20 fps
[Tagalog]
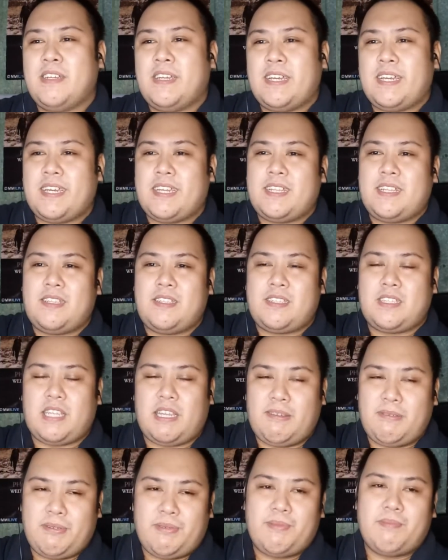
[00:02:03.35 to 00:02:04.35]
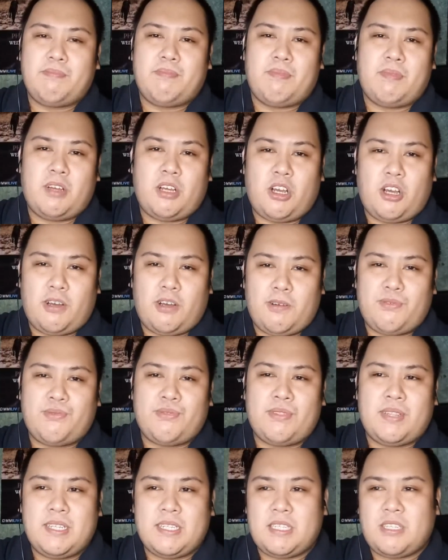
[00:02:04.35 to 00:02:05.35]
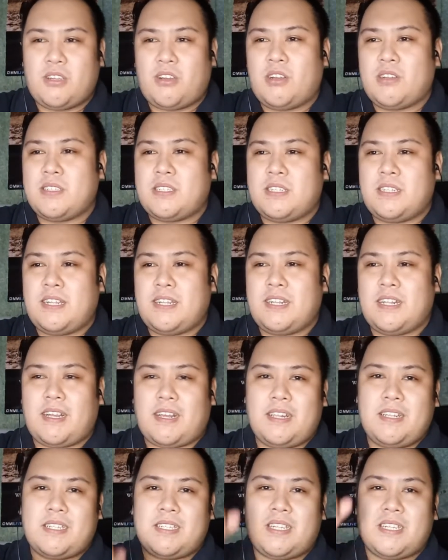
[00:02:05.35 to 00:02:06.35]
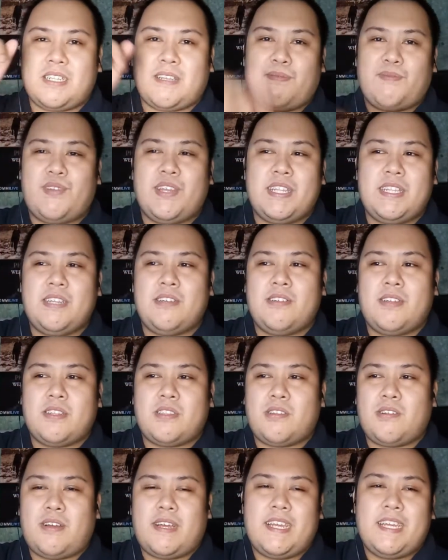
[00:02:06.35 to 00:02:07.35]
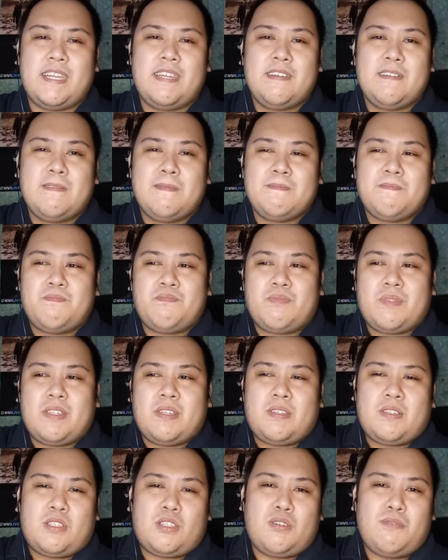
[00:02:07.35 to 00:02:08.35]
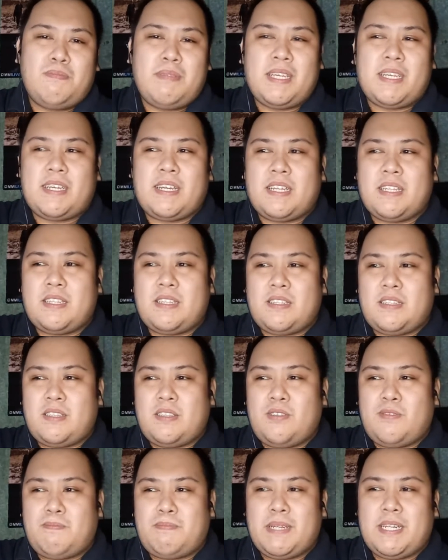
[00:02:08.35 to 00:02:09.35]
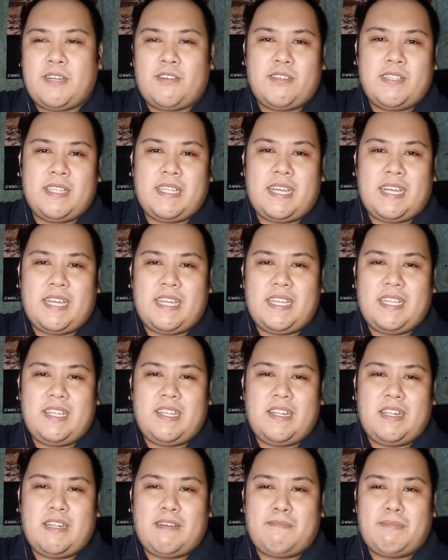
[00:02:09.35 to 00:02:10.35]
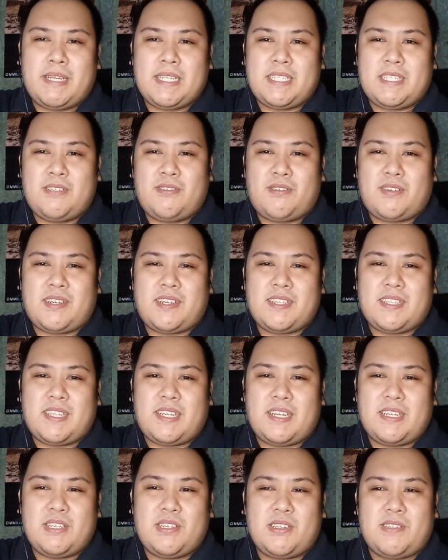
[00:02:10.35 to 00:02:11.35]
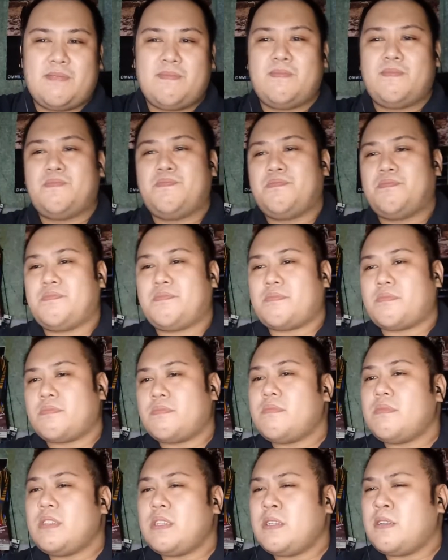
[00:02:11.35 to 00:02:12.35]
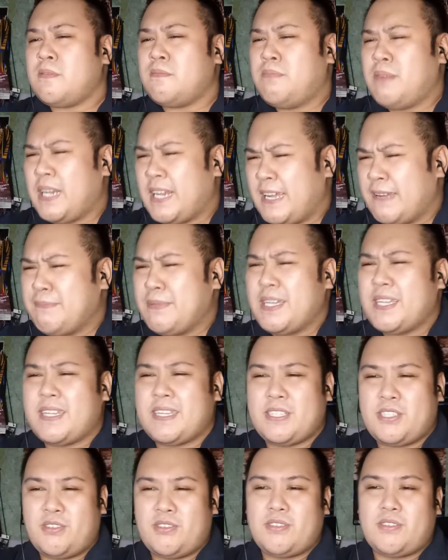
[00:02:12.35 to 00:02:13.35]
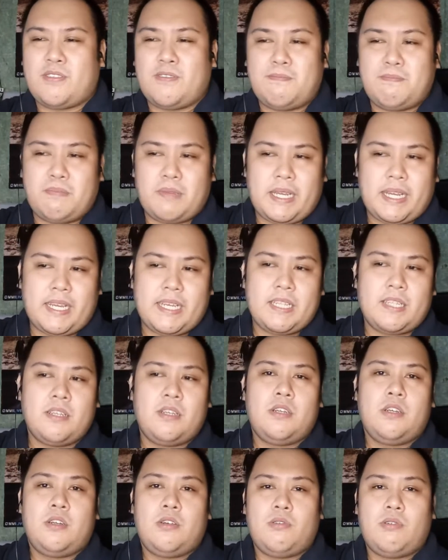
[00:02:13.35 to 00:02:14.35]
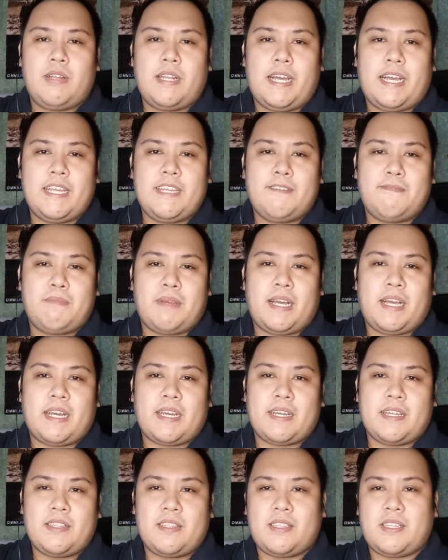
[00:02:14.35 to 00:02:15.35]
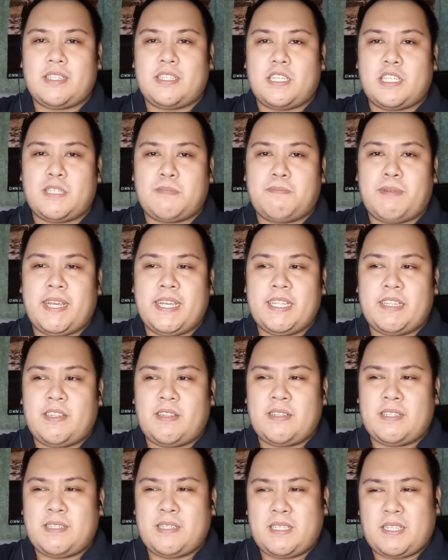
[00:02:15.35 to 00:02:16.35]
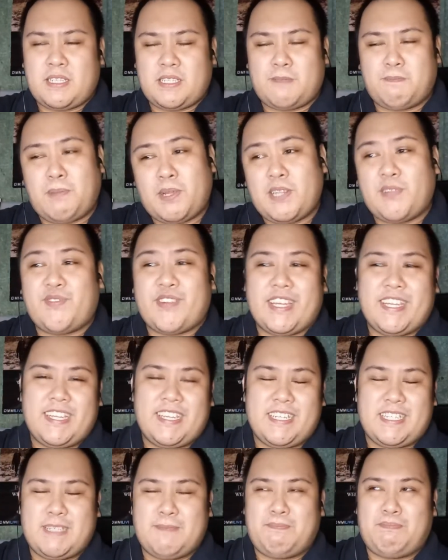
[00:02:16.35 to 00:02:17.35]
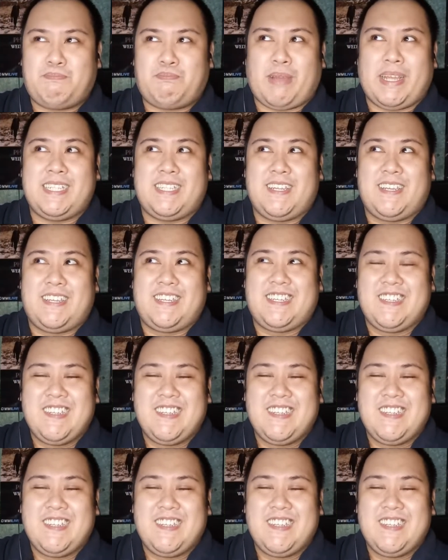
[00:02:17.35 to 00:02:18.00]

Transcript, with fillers: And some of the songs na nakalista sa video na to ay sumikat nung panahon na inilabas yung kantang yun. Maraming rason kung bakit wala yung mga kanta sa, Spy, sa Spotify. Spitey.